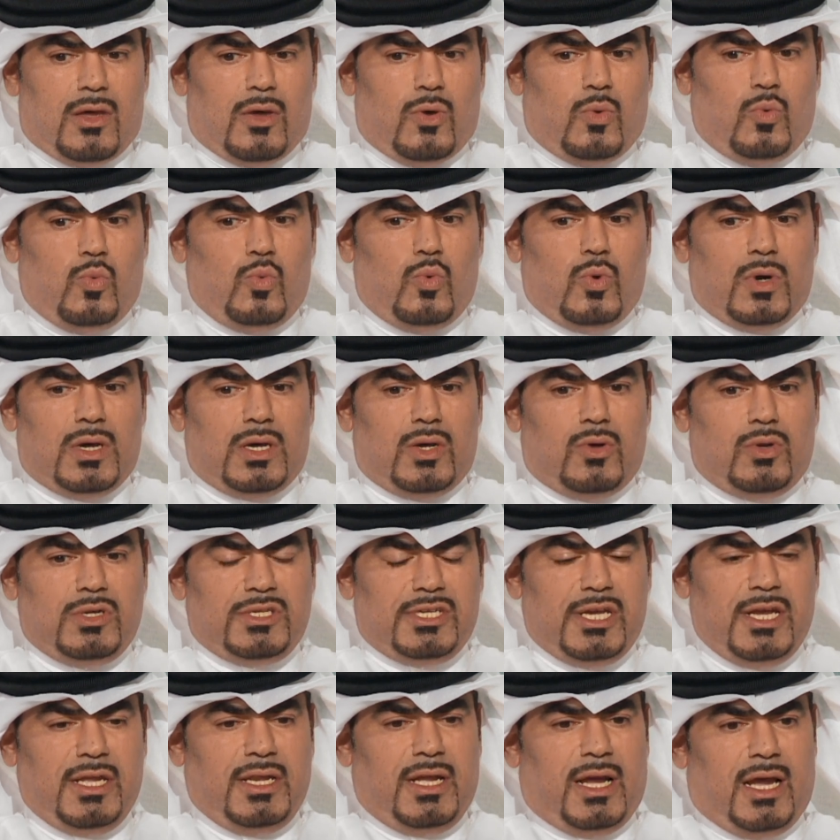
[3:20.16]

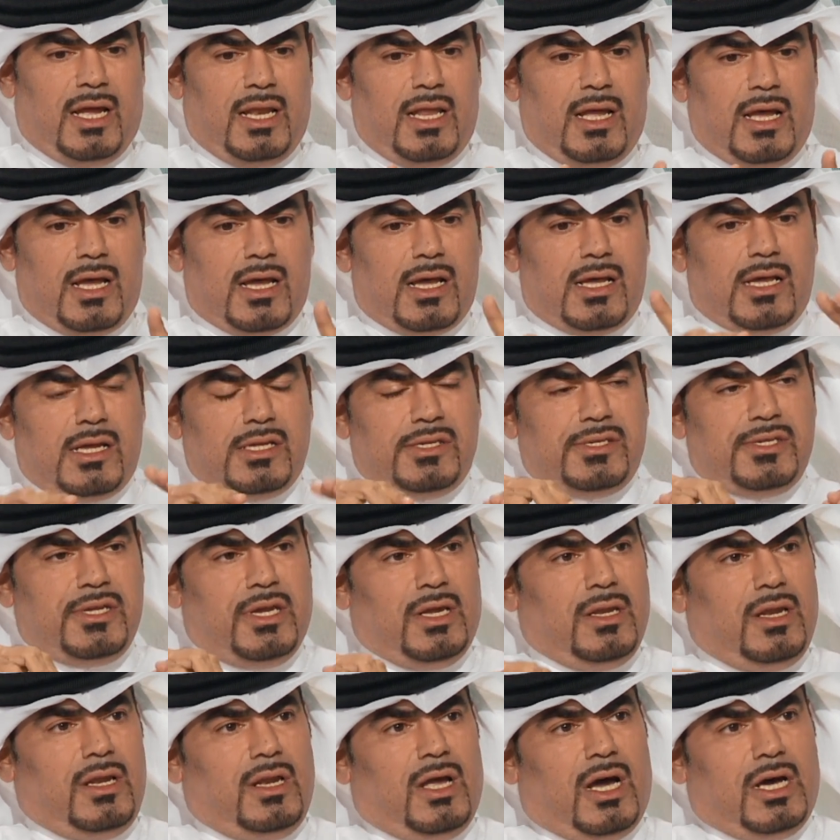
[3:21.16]
ورسينا على
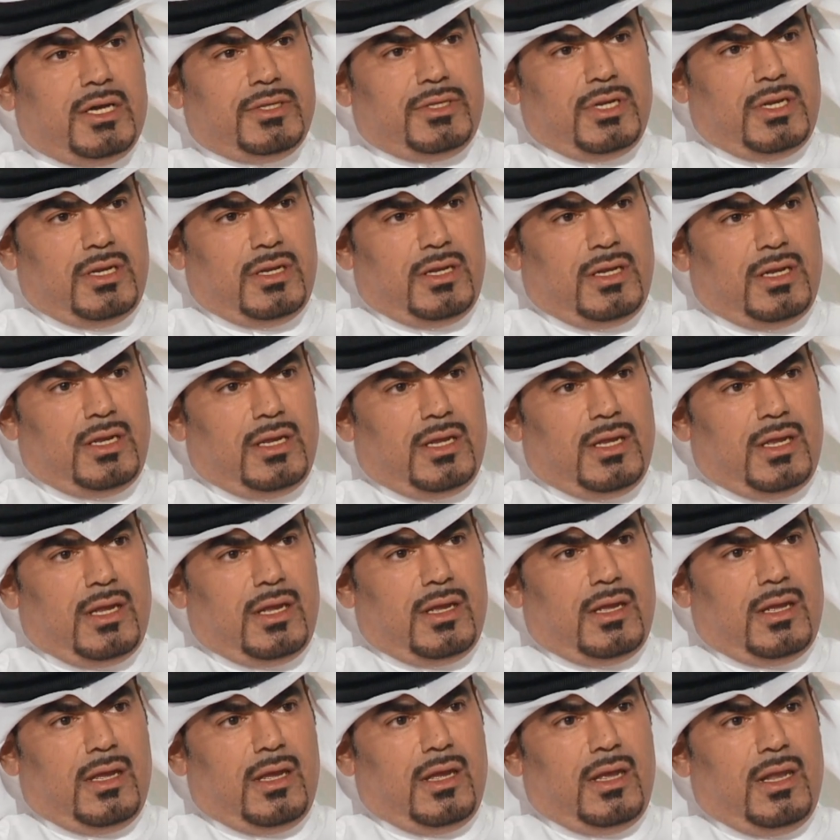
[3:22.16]
السعر العادل
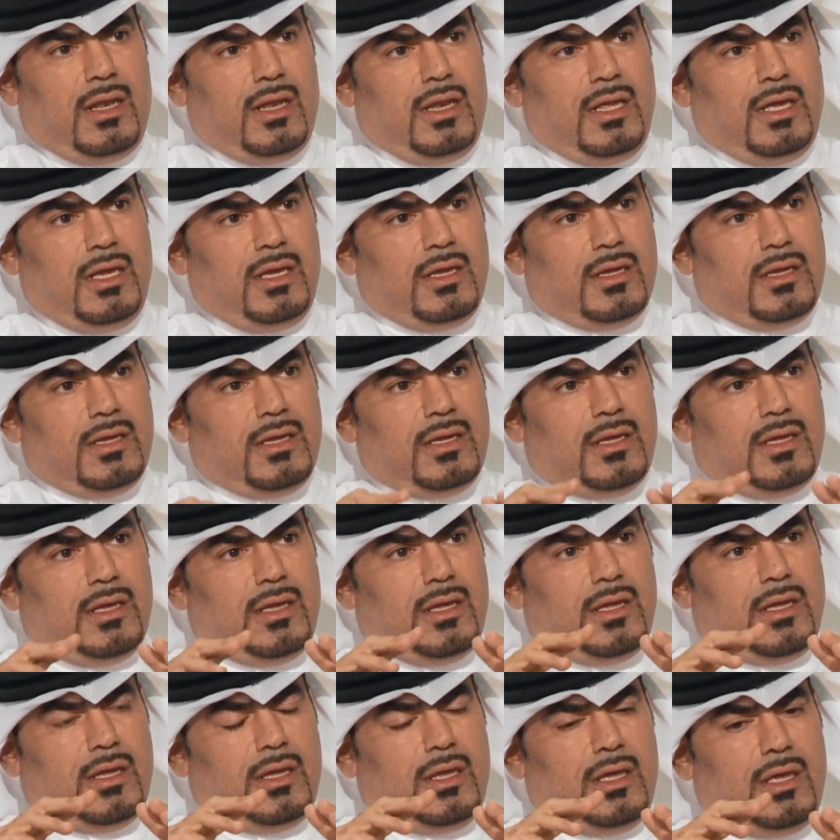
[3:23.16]
مم. اللي
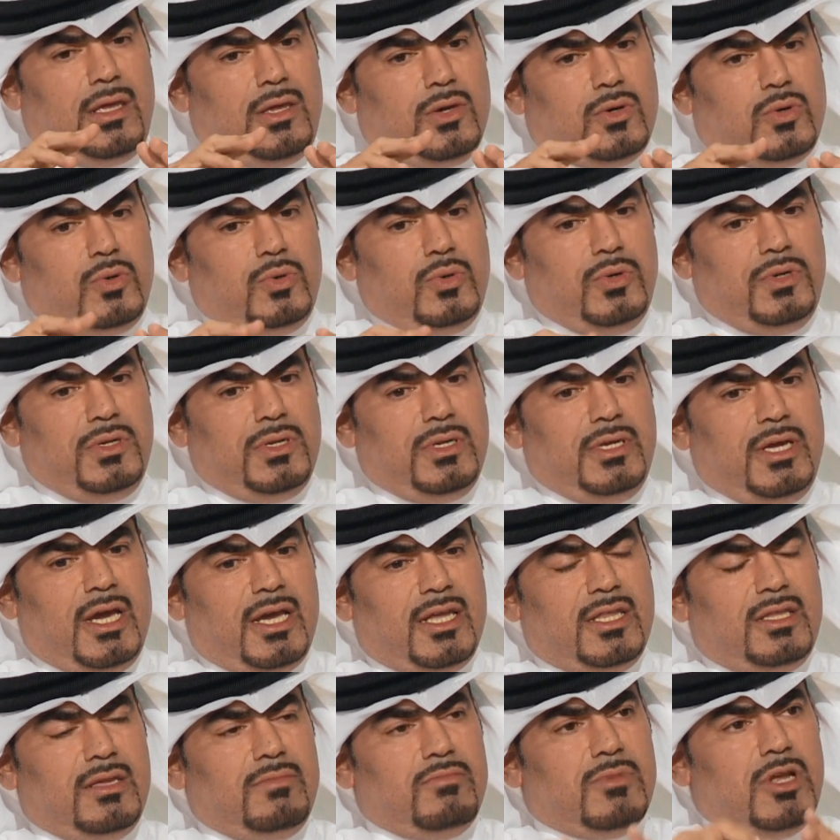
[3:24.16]
يكون
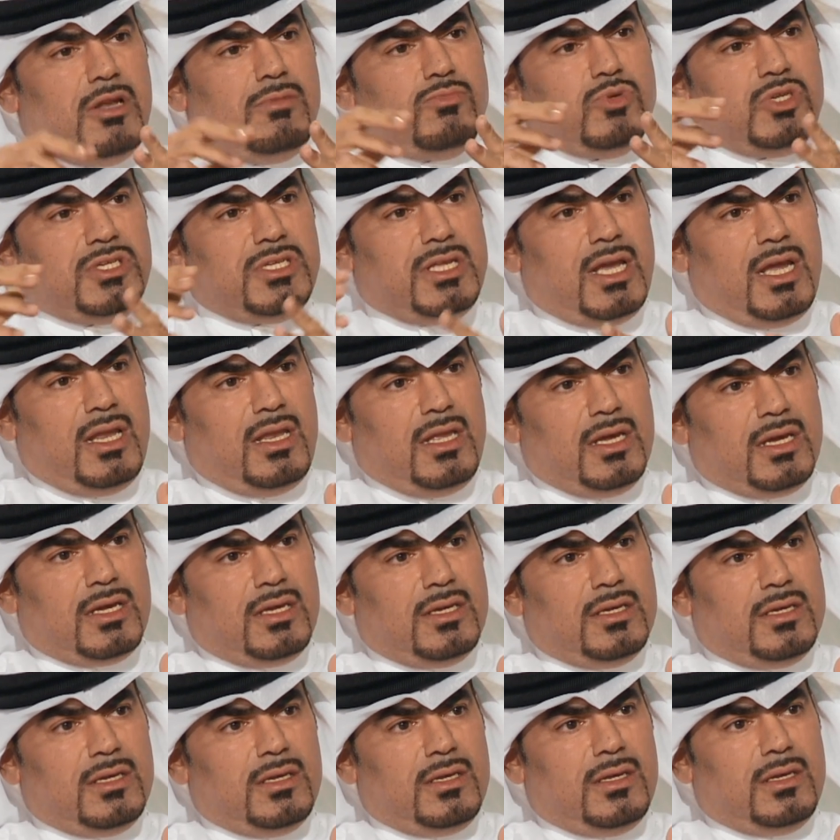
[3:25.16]
يخدم المستهلك
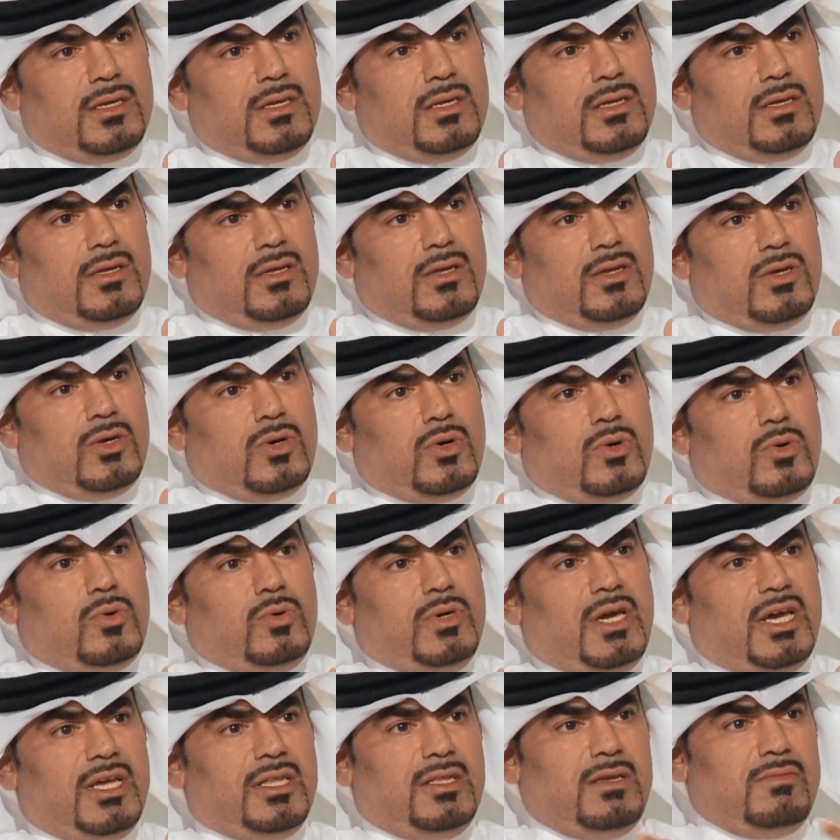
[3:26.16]

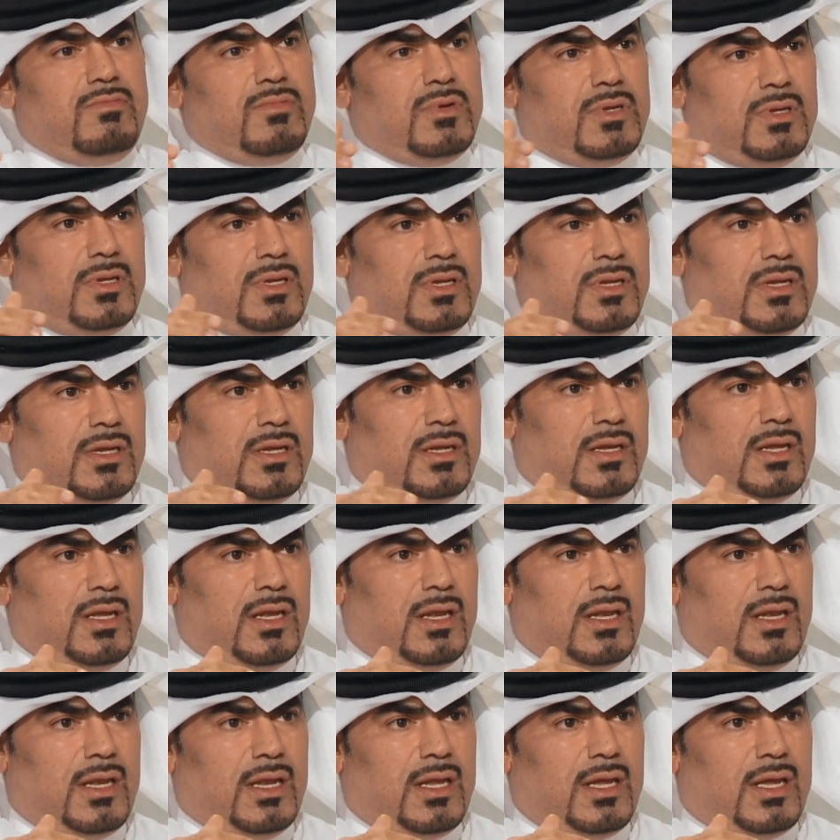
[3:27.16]
ويخدم
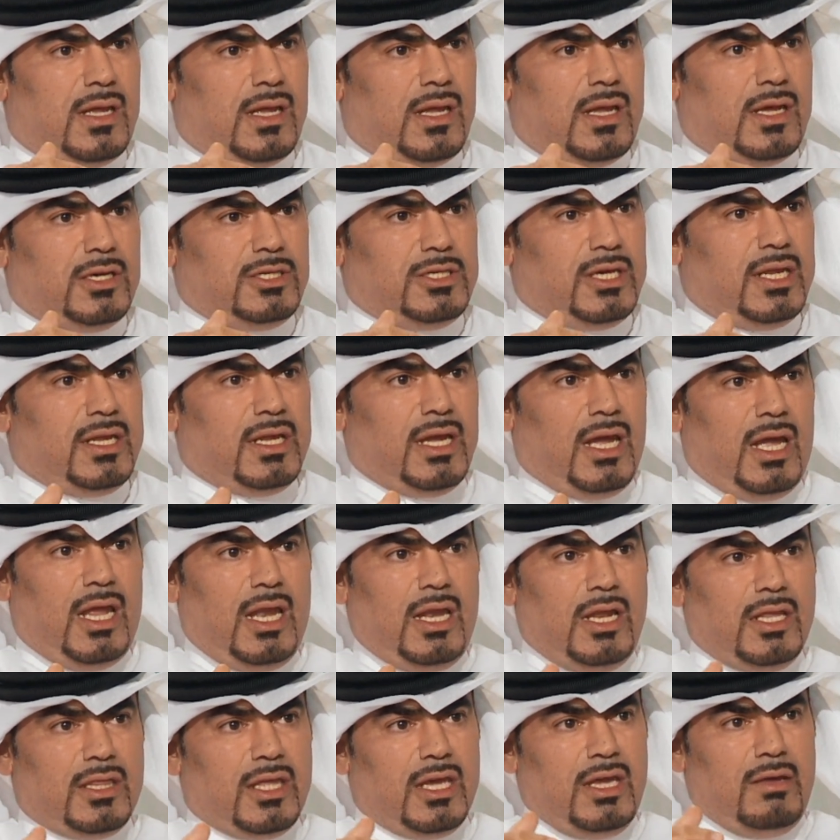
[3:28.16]
الشركه
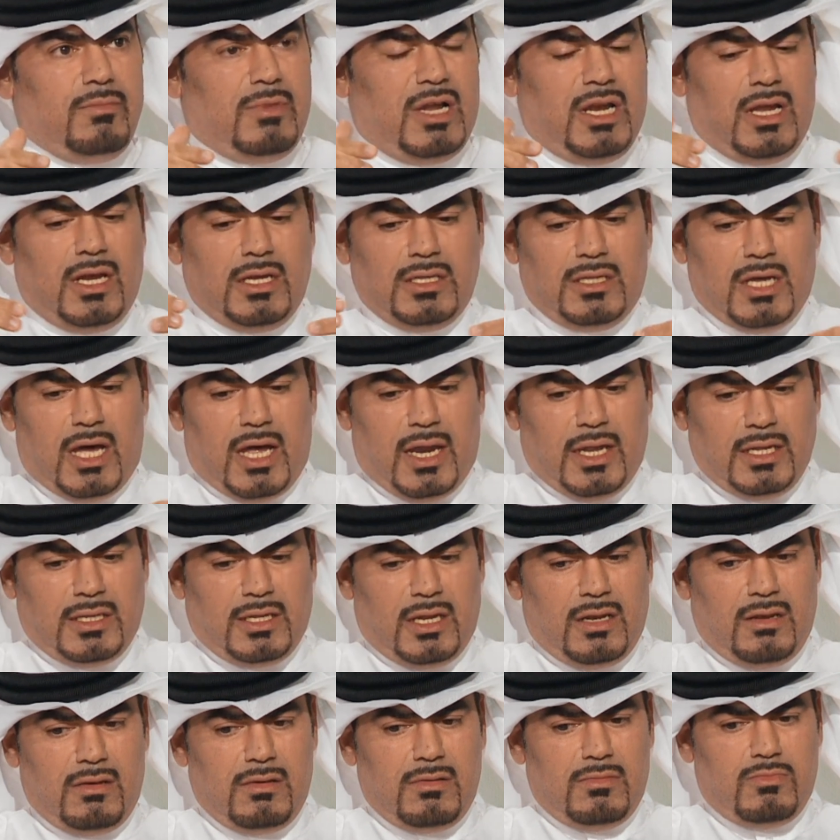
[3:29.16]
اللي تقيم على اداره
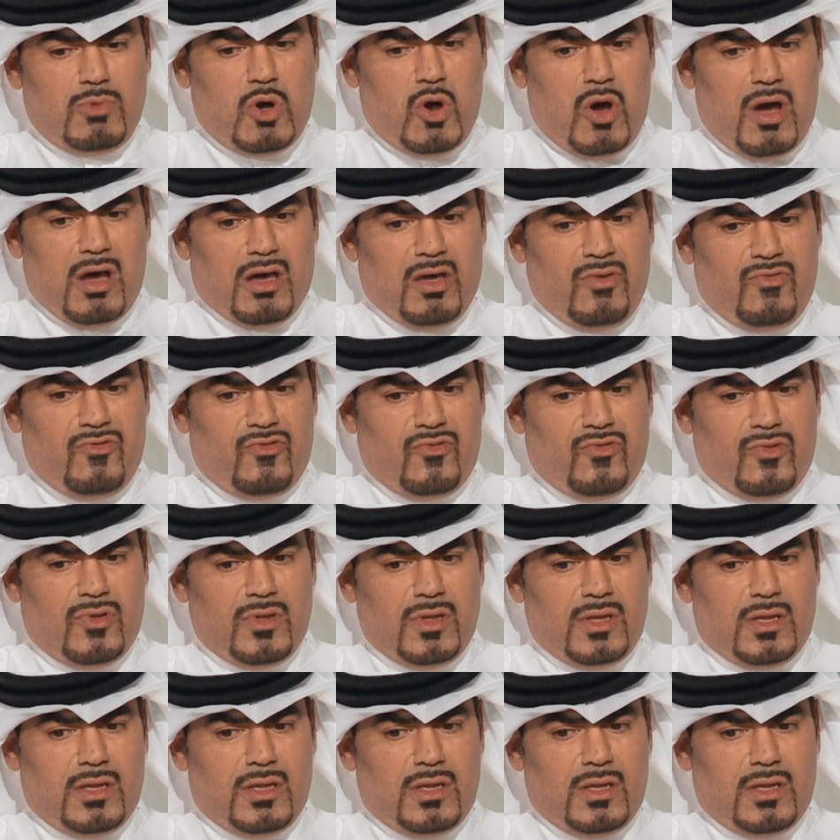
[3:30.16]
المواقف